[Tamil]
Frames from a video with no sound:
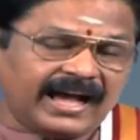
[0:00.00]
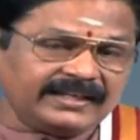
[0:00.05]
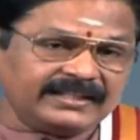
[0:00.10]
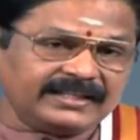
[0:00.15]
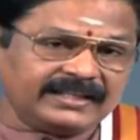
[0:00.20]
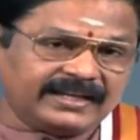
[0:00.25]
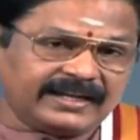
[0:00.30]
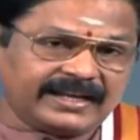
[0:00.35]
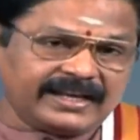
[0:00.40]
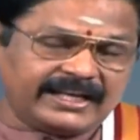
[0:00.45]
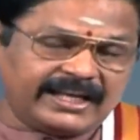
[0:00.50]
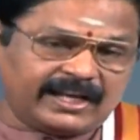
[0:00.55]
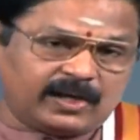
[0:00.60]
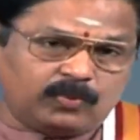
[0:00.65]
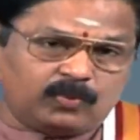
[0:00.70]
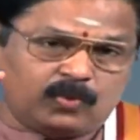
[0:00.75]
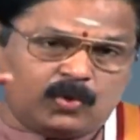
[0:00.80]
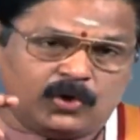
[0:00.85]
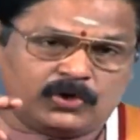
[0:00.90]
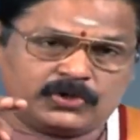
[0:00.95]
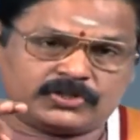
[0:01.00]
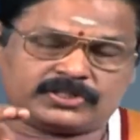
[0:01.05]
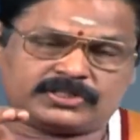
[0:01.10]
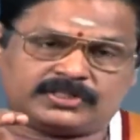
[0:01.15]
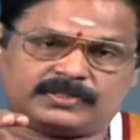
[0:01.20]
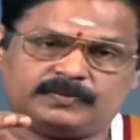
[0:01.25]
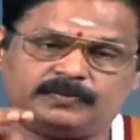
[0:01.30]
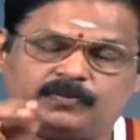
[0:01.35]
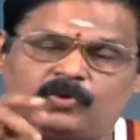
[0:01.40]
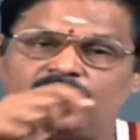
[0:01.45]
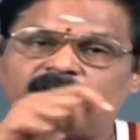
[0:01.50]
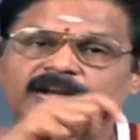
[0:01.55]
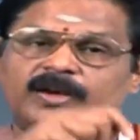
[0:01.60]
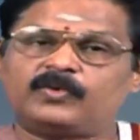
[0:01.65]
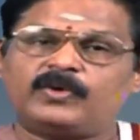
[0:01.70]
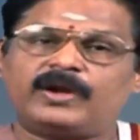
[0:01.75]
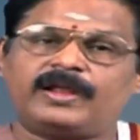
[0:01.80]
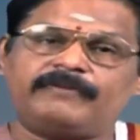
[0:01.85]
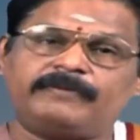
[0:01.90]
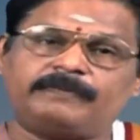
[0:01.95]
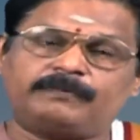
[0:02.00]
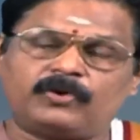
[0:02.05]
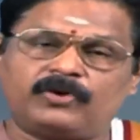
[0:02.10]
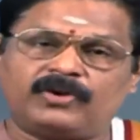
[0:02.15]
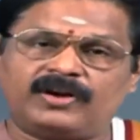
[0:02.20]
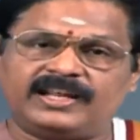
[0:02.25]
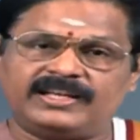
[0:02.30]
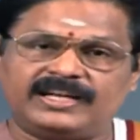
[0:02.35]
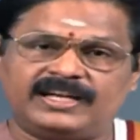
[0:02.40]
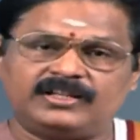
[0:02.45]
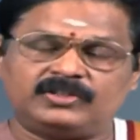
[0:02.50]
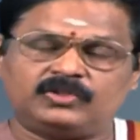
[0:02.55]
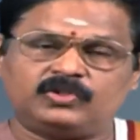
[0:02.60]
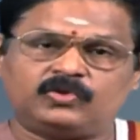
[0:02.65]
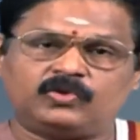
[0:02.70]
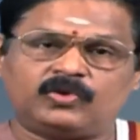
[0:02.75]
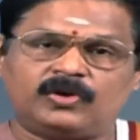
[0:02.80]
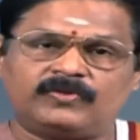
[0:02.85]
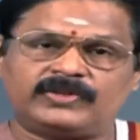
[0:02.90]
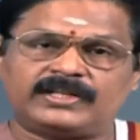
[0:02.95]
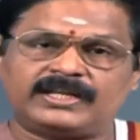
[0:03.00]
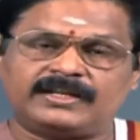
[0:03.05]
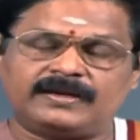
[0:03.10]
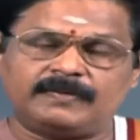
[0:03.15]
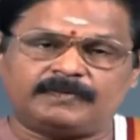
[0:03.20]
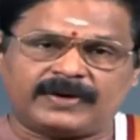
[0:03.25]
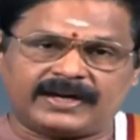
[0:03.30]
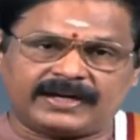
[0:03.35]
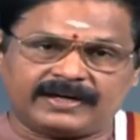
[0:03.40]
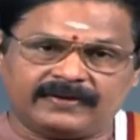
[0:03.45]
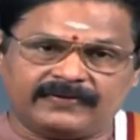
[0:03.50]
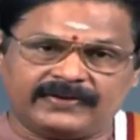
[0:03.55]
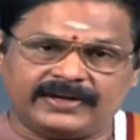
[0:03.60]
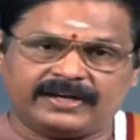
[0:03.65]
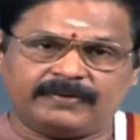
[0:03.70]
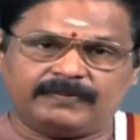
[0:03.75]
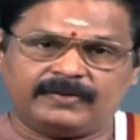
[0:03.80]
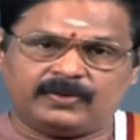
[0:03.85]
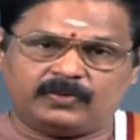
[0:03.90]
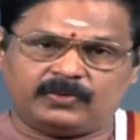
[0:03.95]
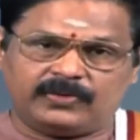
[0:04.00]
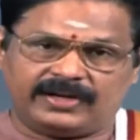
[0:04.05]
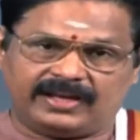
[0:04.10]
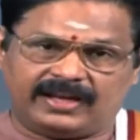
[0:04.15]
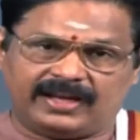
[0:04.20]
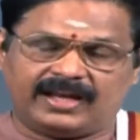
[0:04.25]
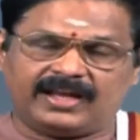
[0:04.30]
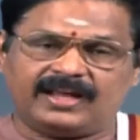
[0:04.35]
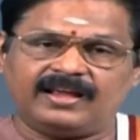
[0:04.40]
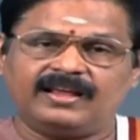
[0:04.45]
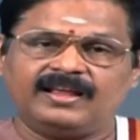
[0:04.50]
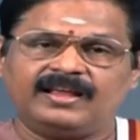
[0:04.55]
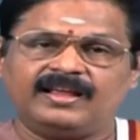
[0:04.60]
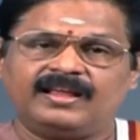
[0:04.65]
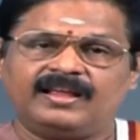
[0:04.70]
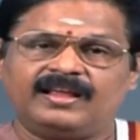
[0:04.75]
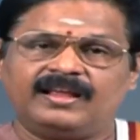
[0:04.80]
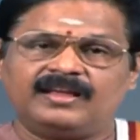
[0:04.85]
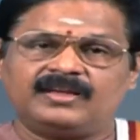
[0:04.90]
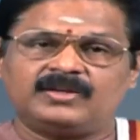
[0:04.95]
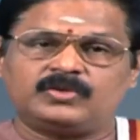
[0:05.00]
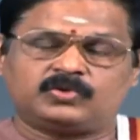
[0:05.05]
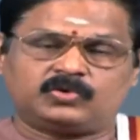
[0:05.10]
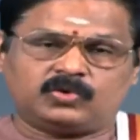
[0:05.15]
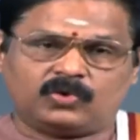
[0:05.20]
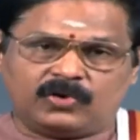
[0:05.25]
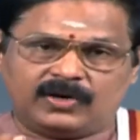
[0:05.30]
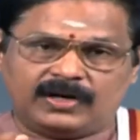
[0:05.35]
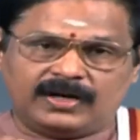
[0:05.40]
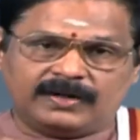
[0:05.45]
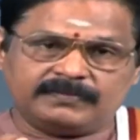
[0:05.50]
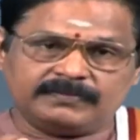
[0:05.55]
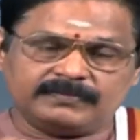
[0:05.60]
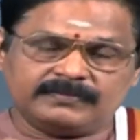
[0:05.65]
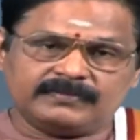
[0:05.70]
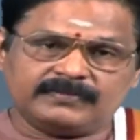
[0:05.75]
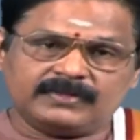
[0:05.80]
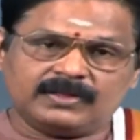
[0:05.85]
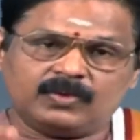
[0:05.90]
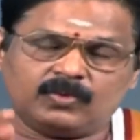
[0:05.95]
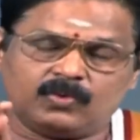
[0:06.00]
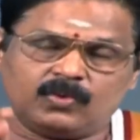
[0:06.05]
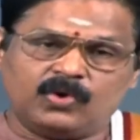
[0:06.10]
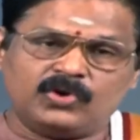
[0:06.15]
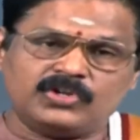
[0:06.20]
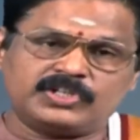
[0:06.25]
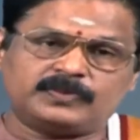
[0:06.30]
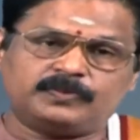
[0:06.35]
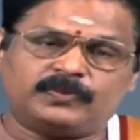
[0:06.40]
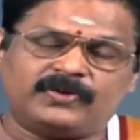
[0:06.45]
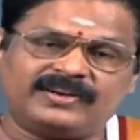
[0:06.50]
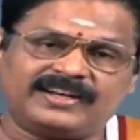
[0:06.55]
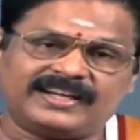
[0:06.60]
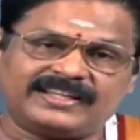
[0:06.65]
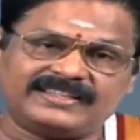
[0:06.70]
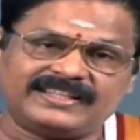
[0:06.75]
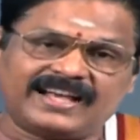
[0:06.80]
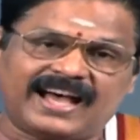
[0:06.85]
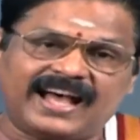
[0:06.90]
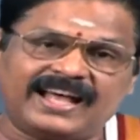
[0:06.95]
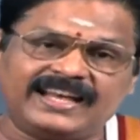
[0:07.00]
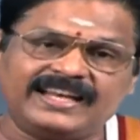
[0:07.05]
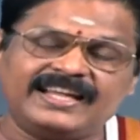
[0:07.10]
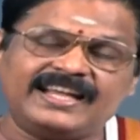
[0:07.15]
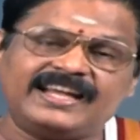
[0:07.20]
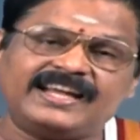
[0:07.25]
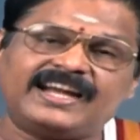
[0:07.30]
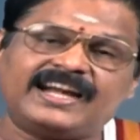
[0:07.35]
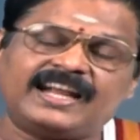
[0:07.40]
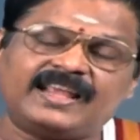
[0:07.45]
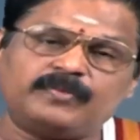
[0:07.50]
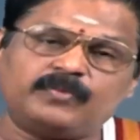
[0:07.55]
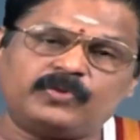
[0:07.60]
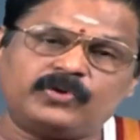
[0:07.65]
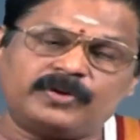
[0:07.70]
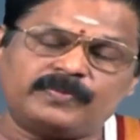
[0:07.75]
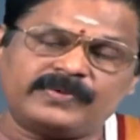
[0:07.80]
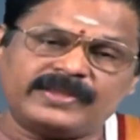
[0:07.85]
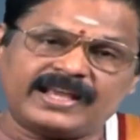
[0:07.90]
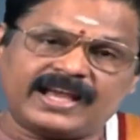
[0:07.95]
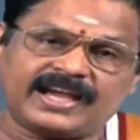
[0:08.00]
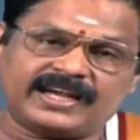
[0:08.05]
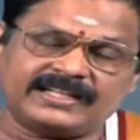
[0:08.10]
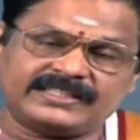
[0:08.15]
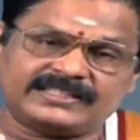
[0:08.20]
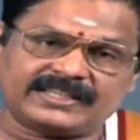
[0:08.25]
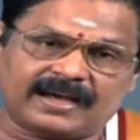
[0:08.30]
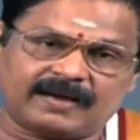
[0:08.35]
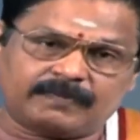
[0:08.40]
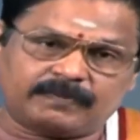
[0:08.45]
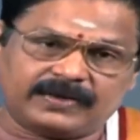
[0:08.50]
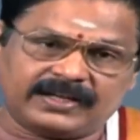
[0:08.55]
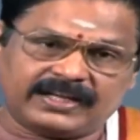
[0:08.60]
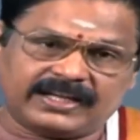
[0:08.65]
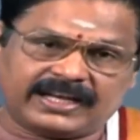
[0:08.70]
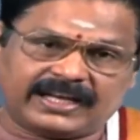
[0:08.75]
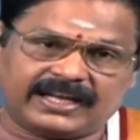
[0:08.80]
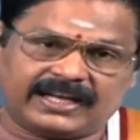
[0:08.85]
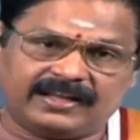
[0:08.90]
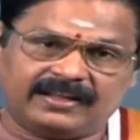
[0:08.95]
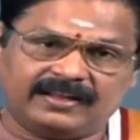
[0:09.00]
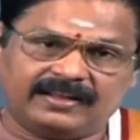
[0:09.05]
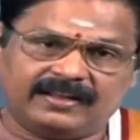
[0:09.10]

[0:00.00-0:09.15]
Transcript: அங்கு கிடைக்கிற ஓட்ஸ் போன்ற உணவுப் பொருட்களை எடுத்துக்கொள்வதற்கு பழக வேண்டுமே ஒழிய சோளம் ஓட்ஸ் போன்ற தானியங்களை முழுமையாக சாப்பிடுகிற